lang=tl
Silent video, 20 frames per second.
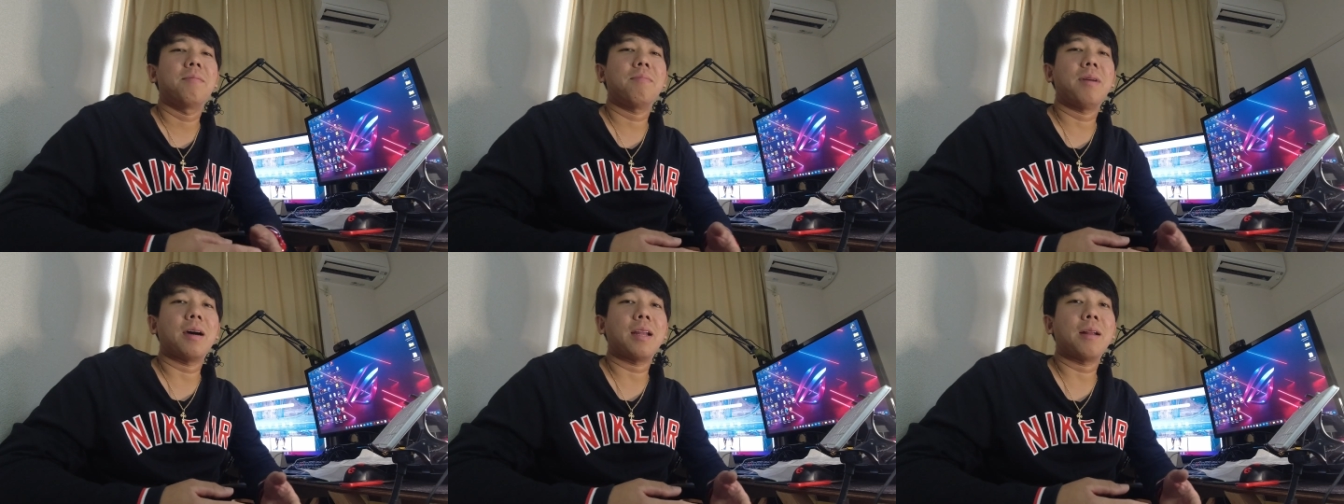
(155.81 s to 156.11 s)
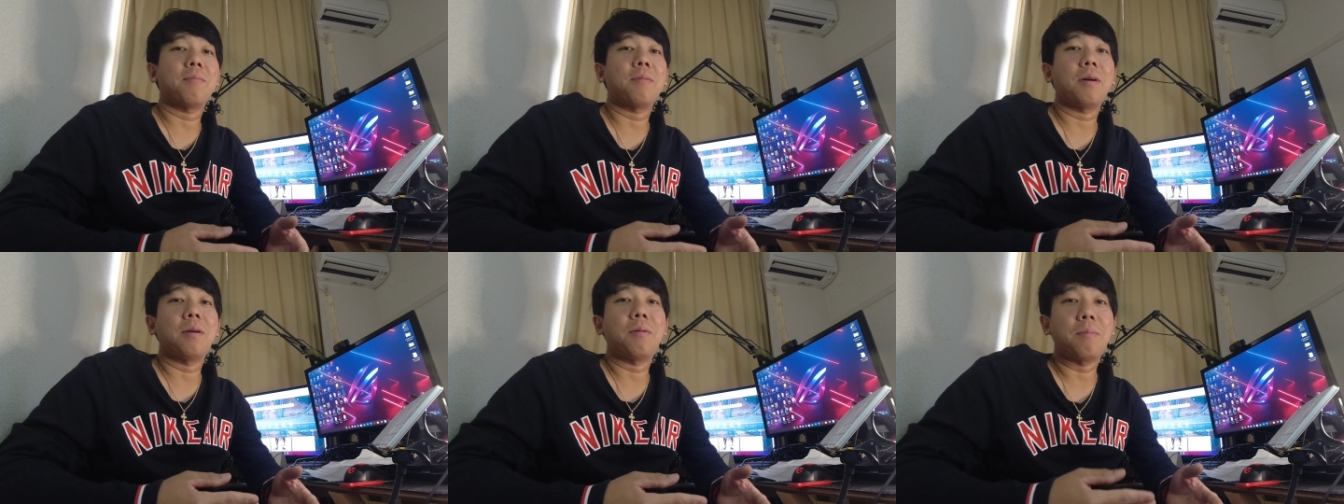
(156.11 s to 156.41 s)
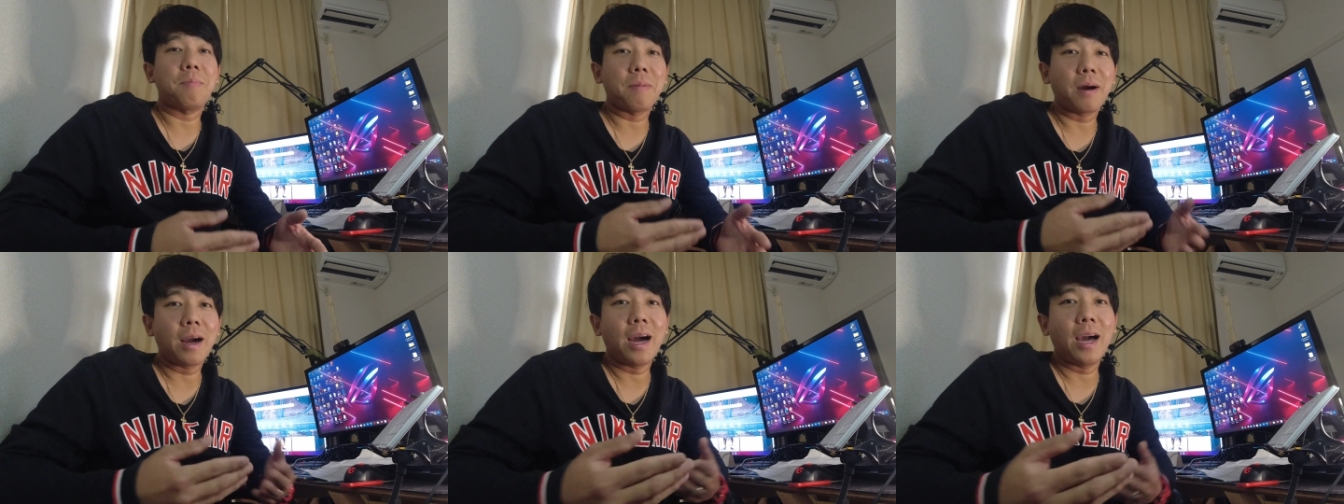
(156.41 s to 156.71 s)
para
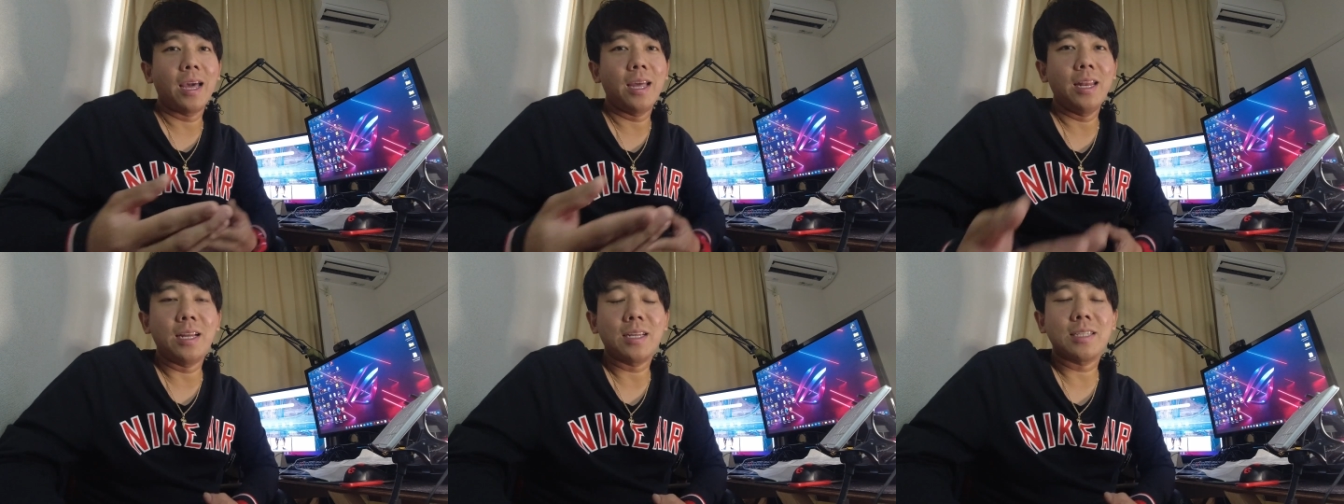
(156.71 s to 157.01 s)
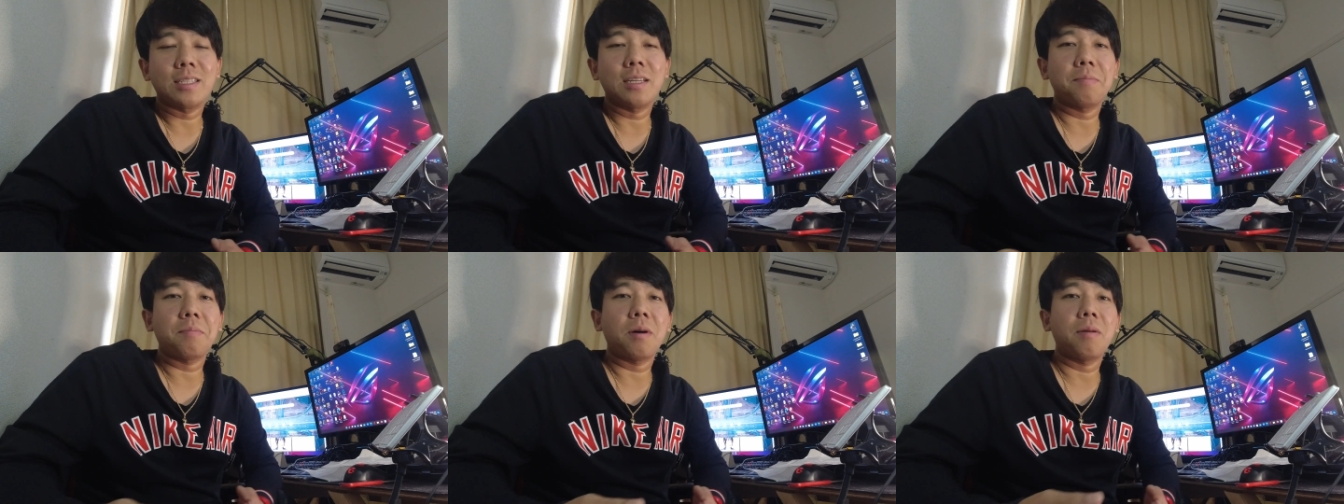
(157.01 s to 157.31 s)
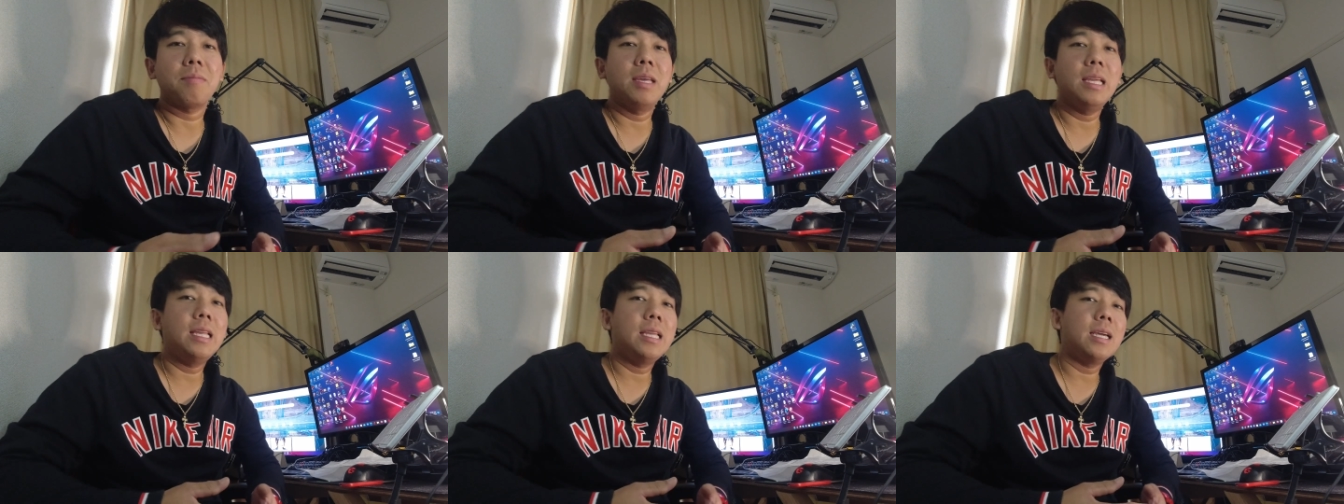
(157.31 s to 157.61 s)
mapakain lang sa
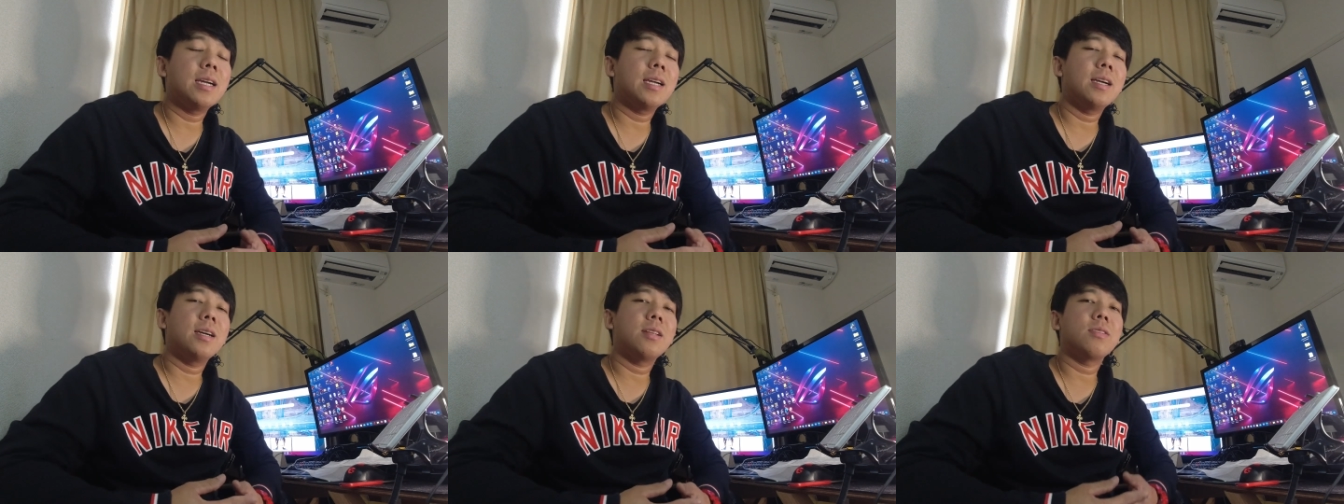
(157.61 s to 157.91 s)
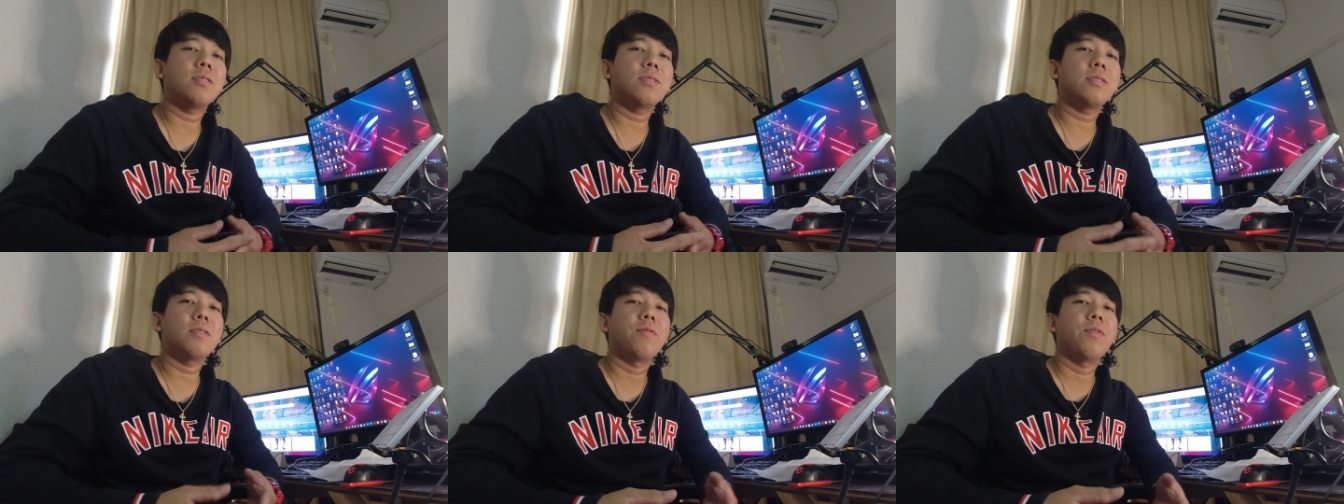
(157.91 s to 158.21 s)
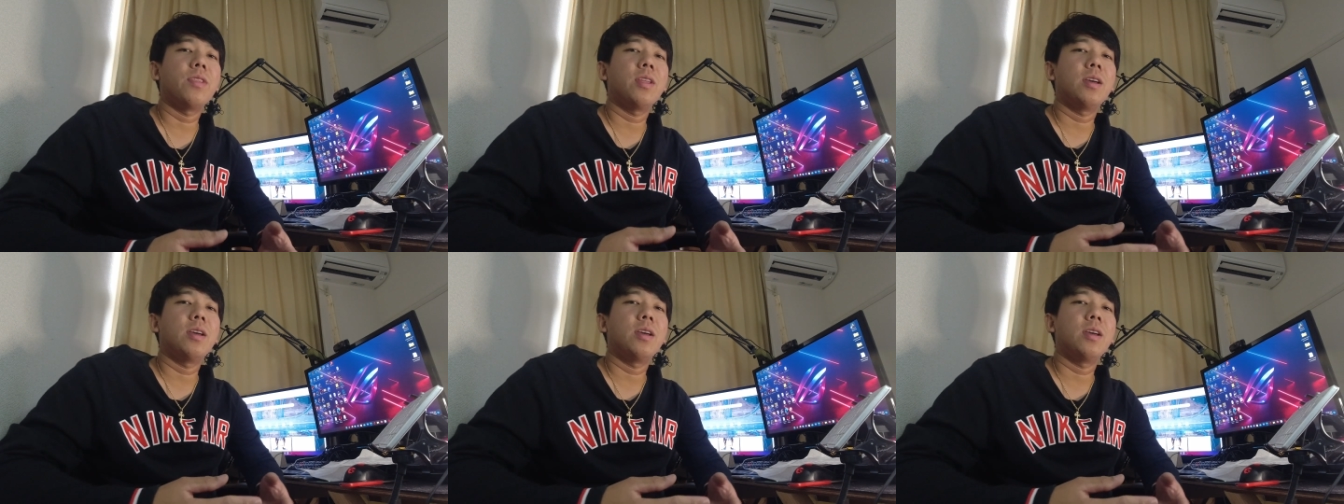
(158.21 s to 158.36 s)
pamilya, ganon.